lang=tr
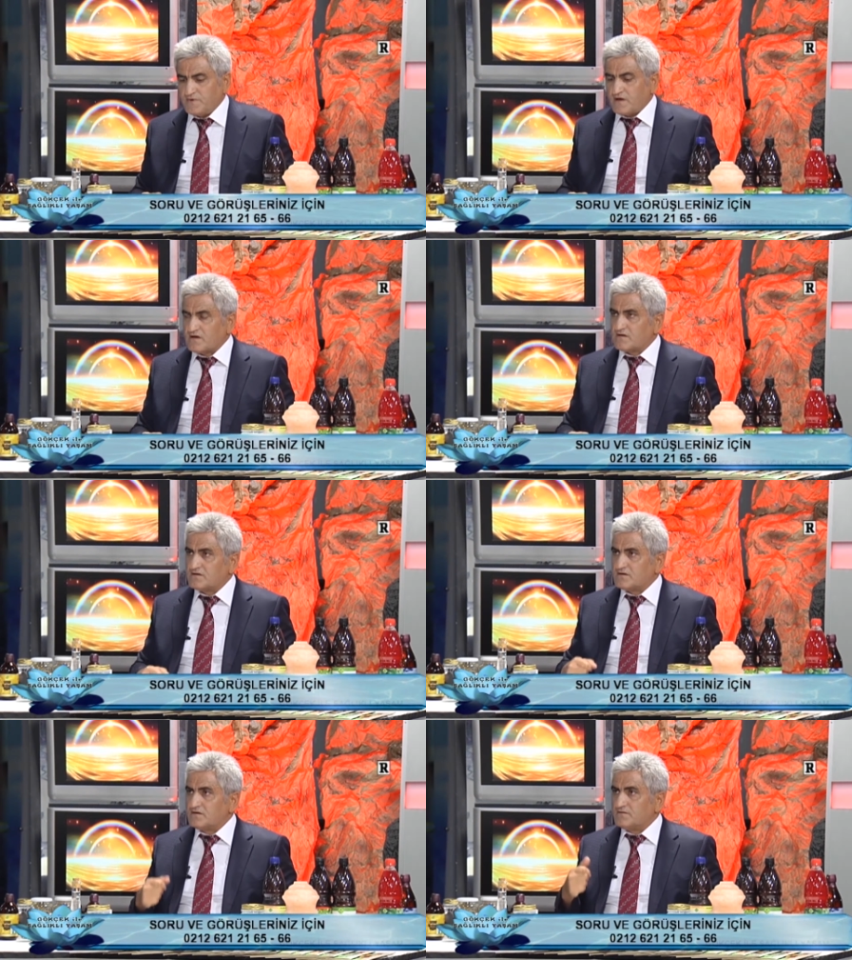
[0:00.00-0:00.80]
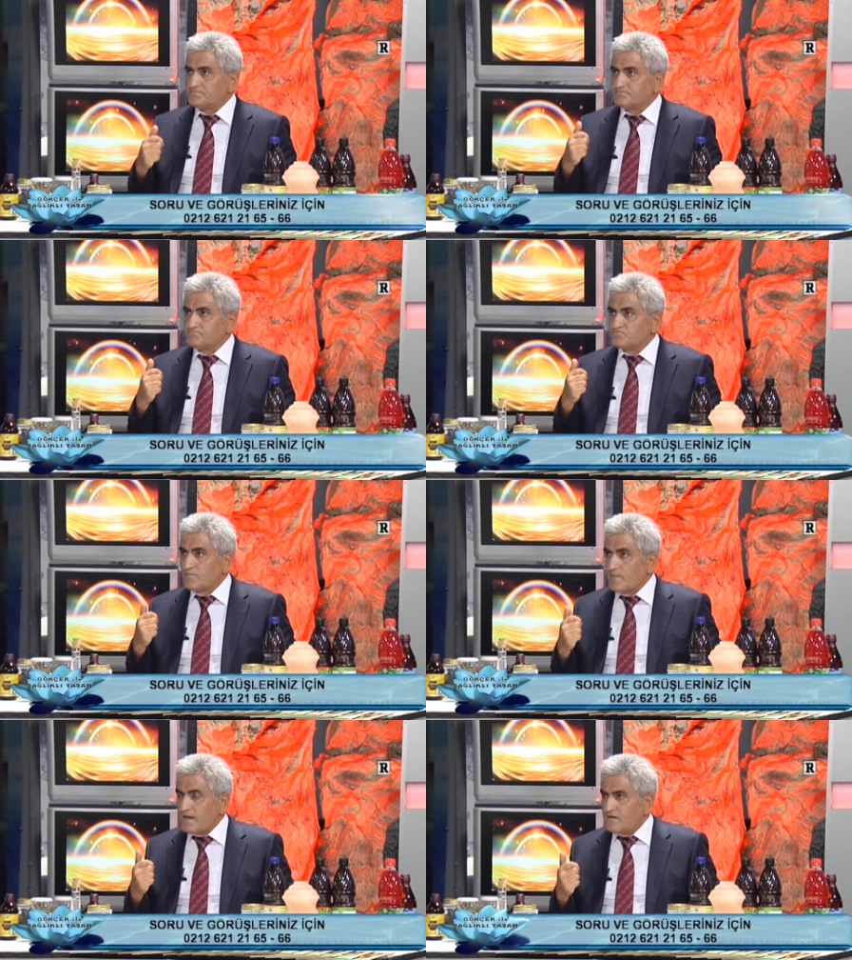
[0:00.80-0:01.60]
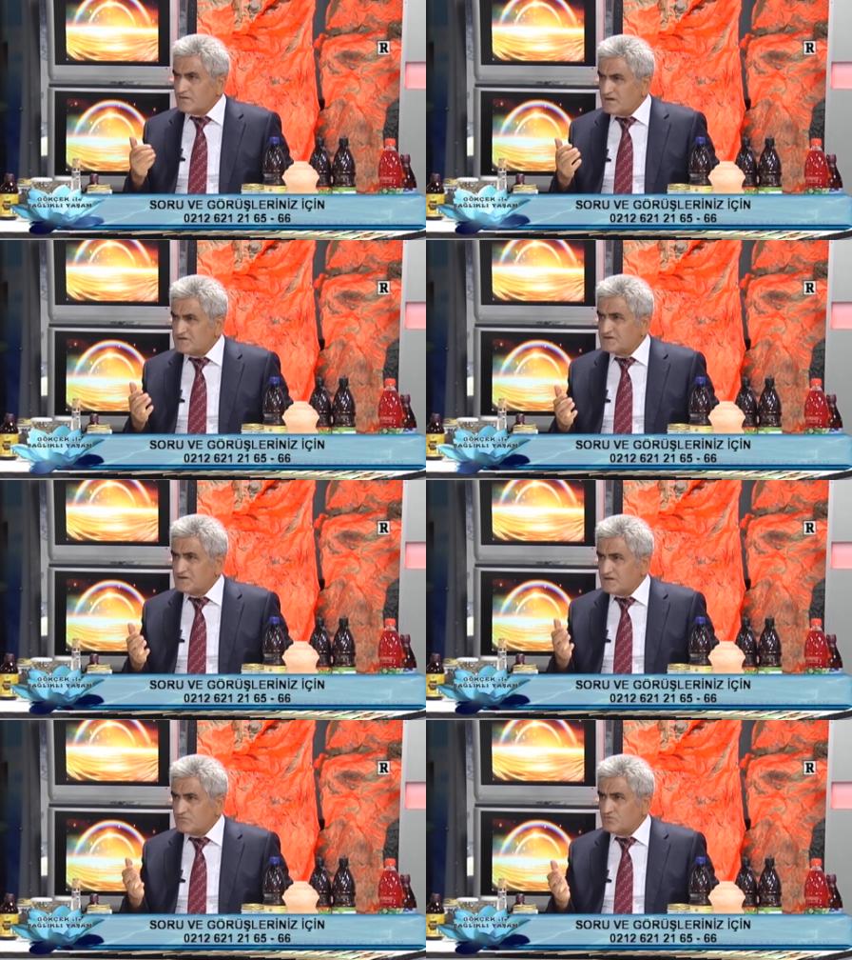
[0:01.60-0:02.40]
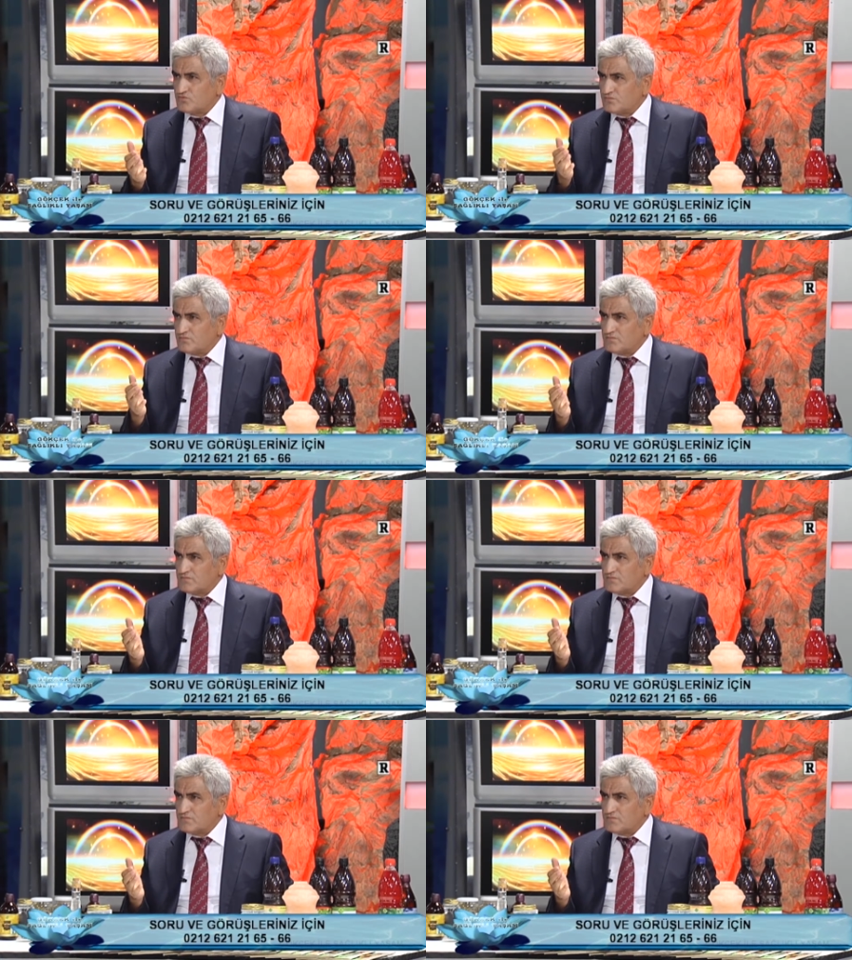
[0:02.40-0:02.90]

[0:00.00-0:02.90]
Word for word: Ben aradı dedi ki gerçekten bu